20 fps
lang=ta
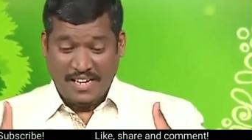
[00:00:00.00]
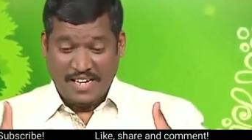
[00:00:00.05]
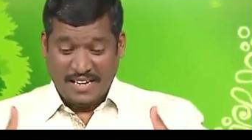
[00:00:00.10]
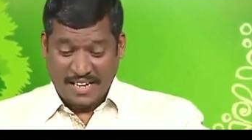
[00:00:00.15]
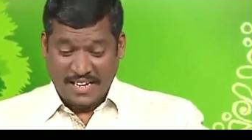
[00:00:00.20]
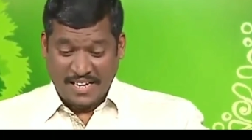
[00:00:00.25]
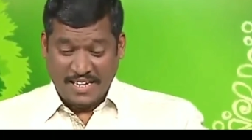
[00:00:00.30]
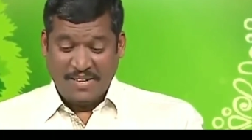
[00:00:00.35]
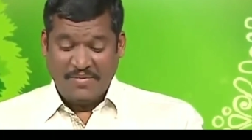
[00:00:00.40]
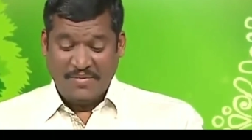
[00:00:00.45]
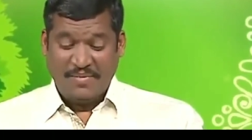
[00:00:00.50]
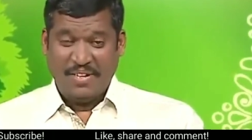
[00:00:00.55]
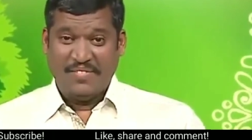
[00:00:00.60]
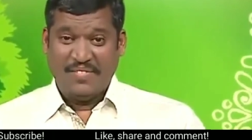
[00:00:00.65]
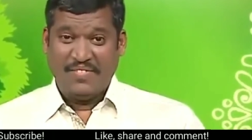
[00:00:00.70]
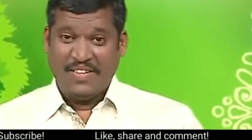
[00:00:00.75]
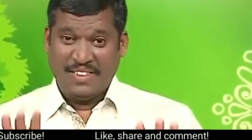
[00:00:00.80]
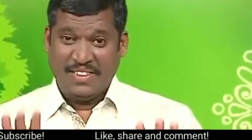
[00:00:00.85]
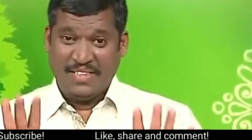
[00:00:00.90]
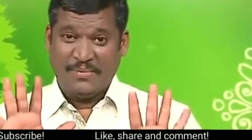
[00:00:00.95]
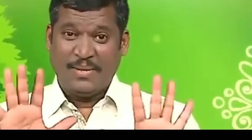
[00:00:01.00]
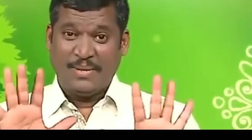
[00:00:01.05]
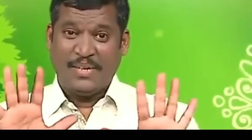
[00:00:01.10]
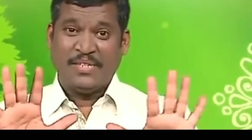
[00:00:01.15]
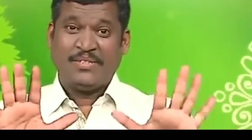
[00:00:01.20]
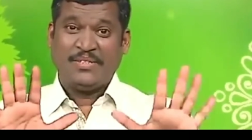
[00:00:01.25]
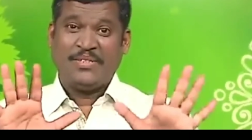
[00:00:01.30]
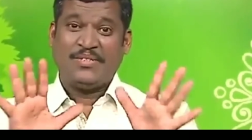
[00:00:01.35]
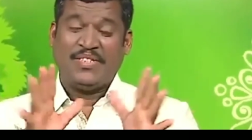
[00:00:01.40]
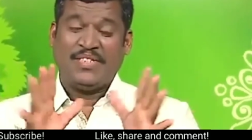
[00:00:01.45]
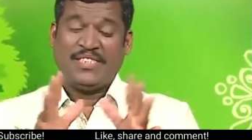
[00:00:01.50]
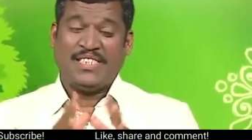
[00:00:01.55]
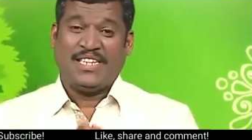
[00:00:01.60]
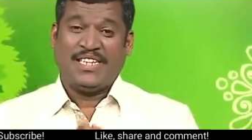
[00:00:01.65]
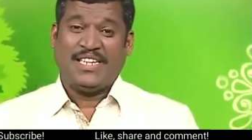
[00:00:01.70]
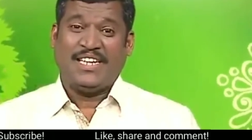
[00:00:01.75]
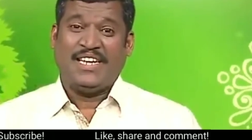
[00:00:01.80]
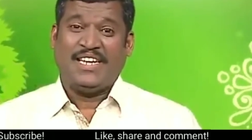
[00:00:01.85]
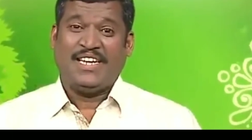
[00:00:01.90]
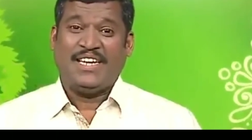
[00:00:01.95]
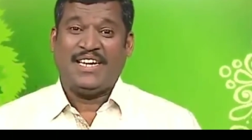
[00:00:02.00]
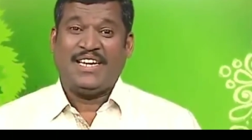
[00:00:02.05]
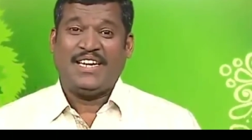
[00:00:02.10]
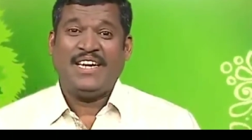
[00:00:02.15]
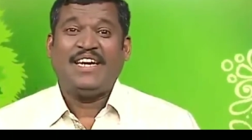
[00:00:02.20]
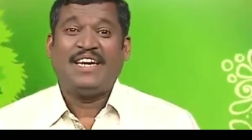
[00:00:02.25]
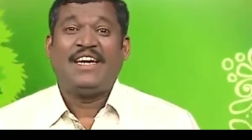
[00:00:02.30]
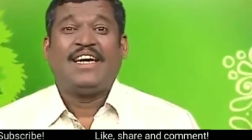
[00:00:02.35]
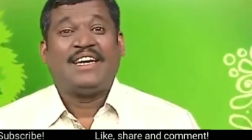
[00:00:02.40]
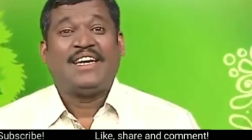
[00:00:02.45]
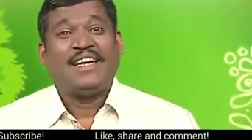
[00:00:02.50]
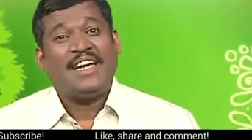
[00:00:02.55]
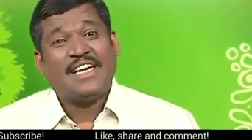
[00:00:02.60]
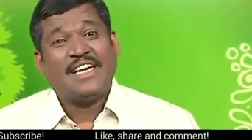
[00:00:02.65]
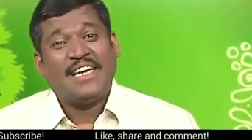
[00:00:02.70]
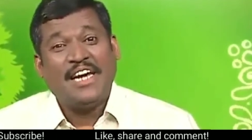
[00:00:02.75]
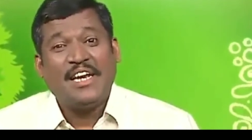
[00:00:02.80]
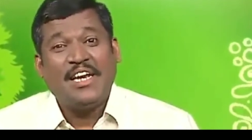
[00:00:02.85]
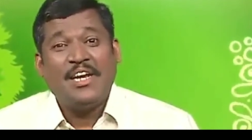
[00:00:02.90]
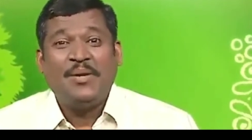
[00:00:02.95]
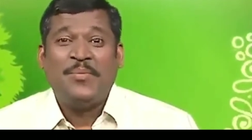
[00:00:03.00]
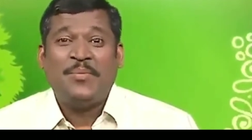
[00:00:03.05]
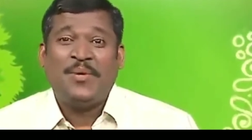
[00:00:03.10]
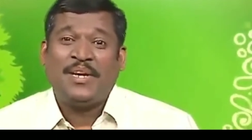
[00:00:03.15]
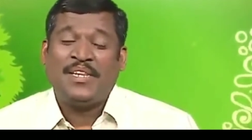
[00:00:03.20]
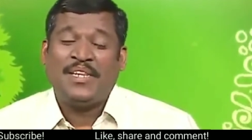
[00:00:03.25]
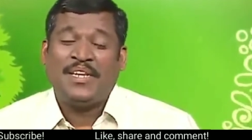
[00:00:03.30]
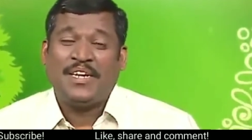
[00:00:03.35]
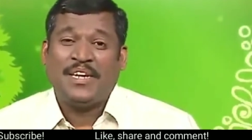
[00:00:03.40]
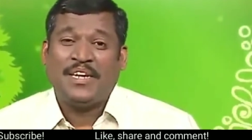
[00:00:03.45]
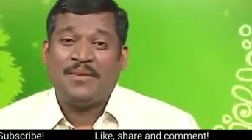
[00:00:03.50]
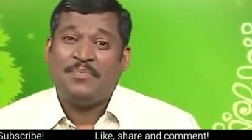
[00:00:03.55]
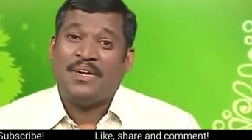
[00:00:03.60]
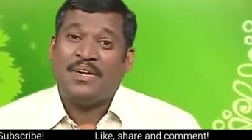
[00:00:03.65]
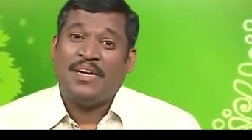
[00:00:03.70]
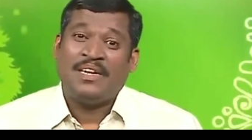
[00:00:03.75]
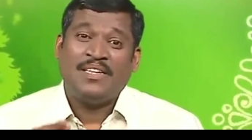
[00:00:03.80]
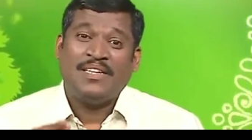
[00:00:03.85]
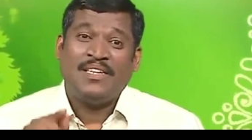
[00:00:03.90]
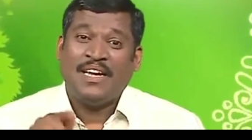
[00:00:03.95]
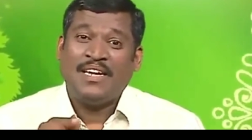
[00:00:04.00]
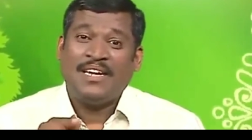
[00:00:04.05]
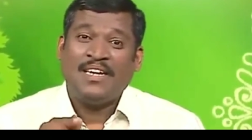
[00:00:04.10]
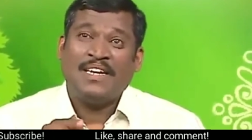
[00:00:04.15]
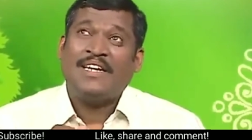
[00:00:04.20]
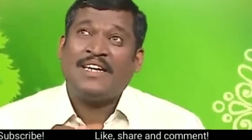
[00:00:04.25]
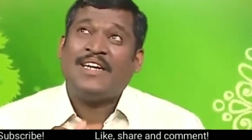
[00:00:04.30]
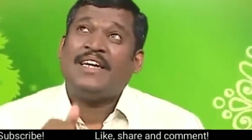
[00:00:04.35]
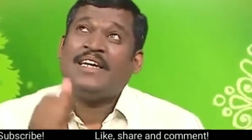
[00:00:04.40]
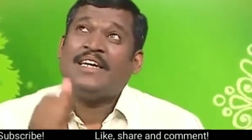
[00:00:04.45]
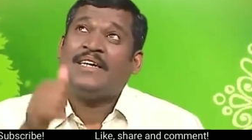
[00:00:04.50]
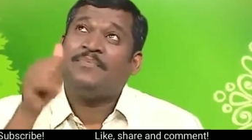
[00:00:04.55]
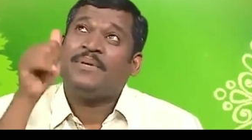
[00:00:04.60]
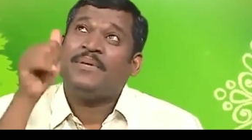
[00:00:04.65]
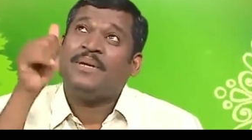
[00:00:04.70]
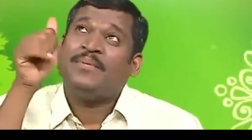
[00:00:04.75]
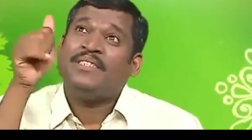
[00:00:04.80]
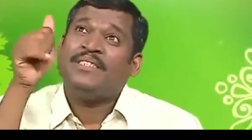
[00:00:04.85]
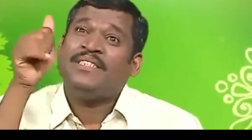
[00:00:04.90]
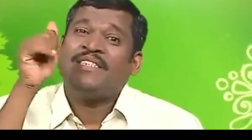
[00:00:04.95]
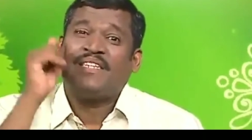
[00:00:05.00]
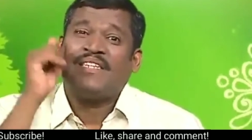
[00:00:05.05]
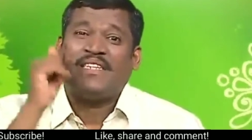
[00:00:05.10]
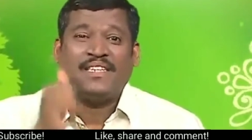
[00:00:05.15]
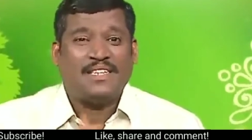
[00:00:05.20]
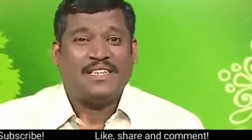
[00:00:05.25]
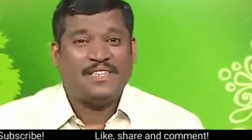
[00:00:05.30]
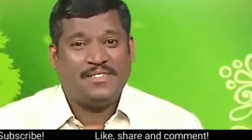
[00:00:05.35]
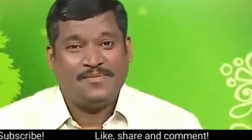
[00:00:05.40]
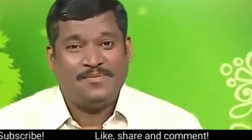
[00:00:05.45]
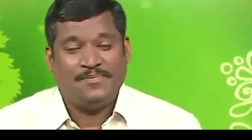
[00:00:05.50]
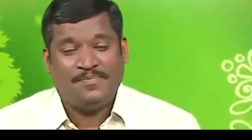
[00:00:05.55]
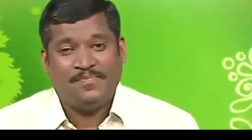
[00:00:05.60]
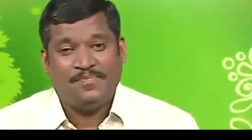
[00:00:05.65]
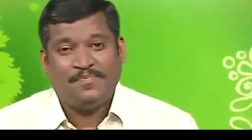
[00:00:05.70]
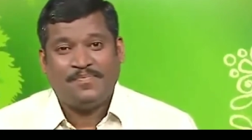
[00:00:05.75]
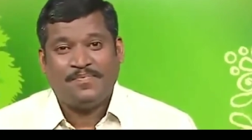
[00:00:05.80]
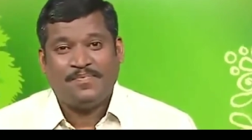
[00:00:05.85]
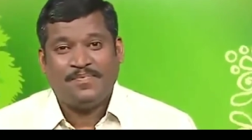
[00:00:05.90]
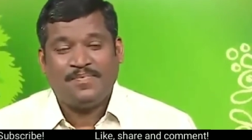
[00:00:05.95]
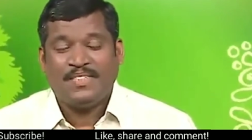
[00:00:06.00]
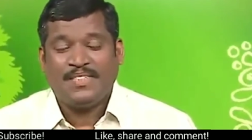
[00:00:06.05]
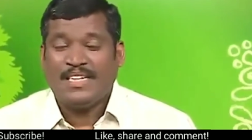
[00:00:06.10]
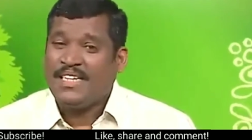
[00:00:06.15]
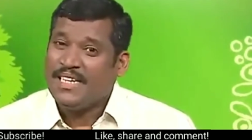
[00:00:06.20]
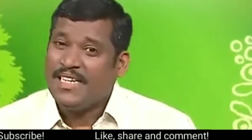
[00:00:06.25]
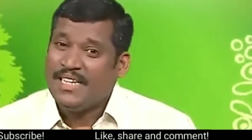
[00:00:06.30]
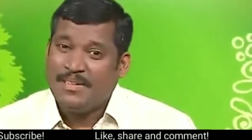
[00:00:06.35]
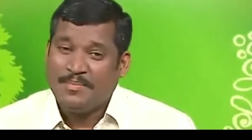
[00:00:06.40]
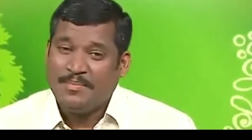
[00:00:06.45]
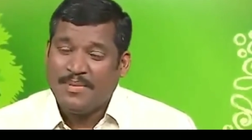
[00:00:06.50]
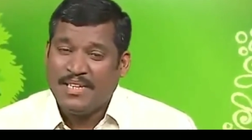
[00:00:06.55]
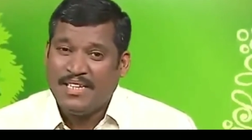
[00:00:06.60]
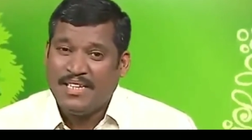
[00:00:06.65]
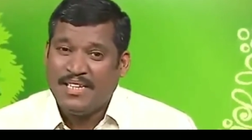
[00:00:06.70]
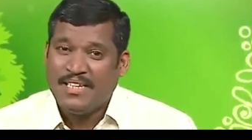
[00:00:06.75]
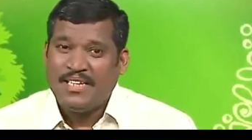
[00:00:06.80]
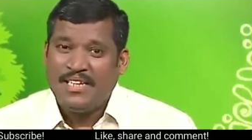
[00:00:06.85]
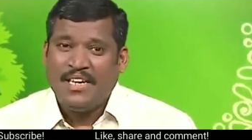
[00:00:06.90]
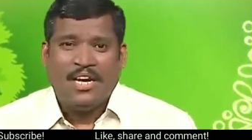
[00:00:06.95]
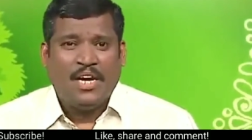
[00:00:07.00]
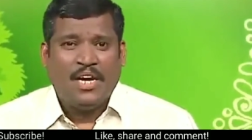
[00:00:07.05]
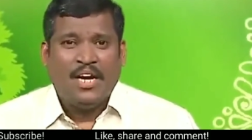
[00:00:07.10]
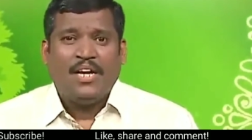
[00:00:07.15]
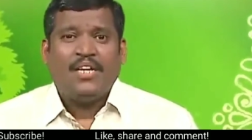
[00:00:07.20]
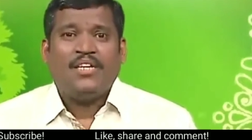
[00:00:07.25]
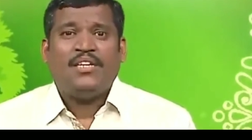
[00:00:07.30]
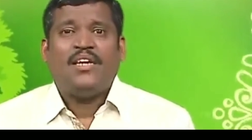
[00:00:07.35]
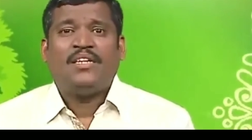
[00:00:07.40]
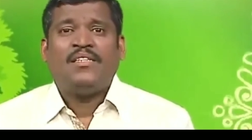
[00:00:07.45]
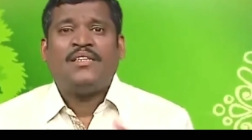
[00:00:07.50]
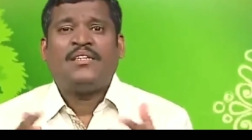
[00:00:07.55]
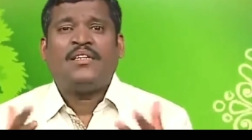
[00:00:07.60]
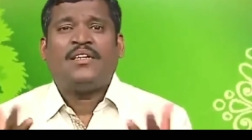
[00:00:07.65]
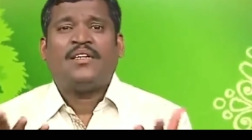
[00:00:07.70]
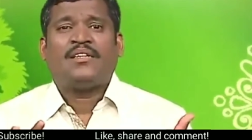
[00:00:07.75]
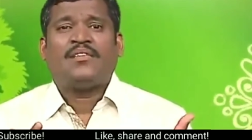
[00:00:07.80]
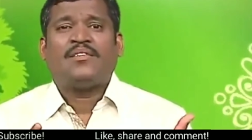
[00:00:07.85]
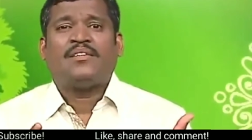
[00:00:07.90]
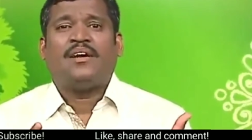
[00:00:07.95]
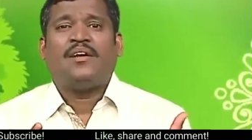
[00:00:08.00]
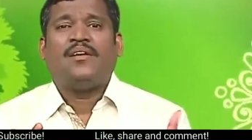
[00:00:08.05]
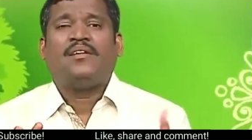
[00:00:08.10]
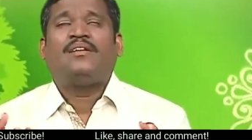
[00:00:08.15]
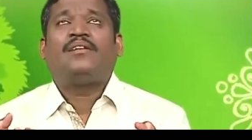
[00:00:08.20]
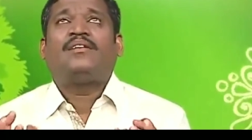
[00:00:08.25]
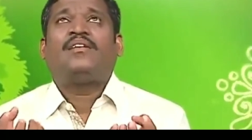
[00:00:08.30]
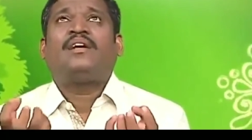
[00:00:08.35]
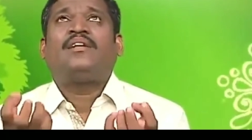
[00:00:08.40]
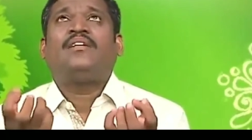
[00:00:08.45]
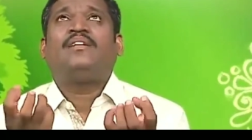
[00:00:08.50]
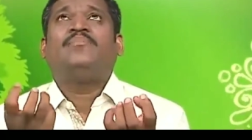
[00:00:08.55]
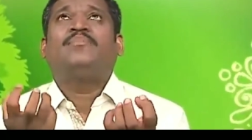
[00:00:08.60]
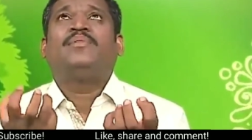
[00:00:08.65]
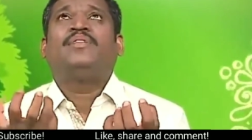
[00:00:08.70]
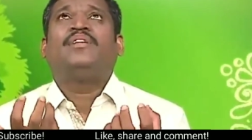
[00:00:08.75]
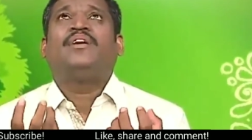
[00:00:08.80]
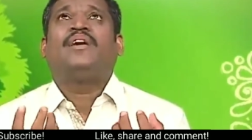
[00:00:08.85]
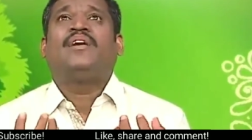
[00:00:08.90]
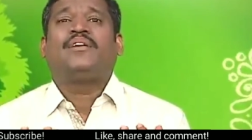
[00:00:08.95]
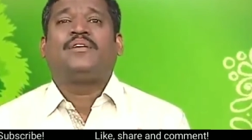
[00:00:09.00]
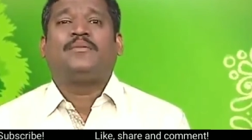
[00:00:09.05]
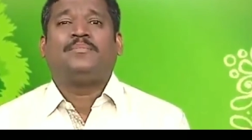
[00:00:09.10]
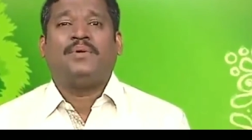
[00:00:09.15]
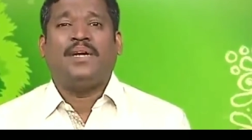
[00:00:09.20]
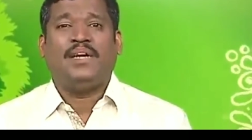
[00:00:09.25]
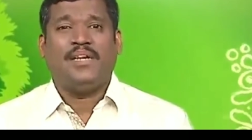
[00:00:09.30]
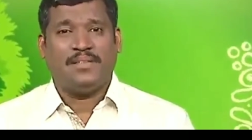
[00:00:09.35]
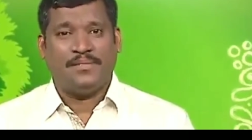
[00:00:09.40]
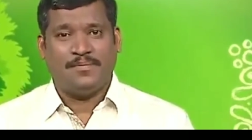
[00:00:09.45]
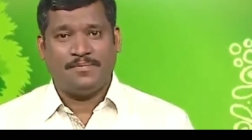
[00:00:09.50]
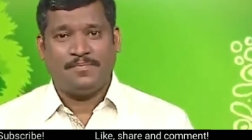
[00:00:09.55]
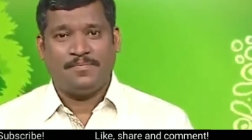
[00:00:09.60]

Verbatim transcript: நான் என்ன பண்ணுவேன் இந்த மாதிரி சுச்சுவேஷனில் நான் கேள்வி மட்டும்தான் கேட்பேன் யாருக்கிட்ட பிரபஞ்சத்துக்கிட்ட என்ன கேட்பேன் எது நடந்தால் நான் நிம்மதியாக இருப்பேன்